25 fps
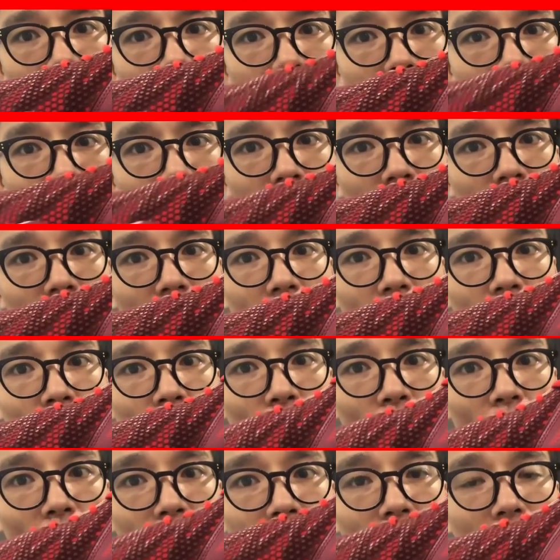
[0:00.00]
này và lớp
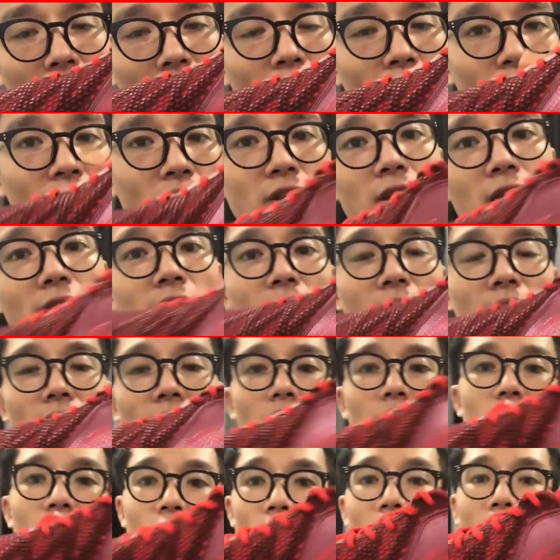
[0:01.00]
một lớp cloud ở phía trên này
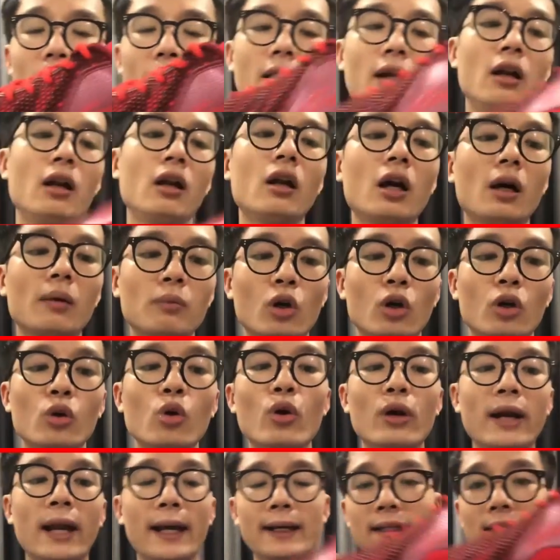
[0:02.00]
nó là hai lớp có
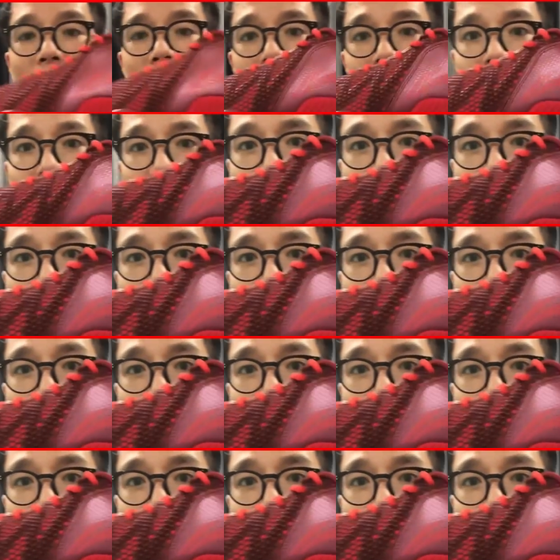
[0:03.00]
độ nén khác nhau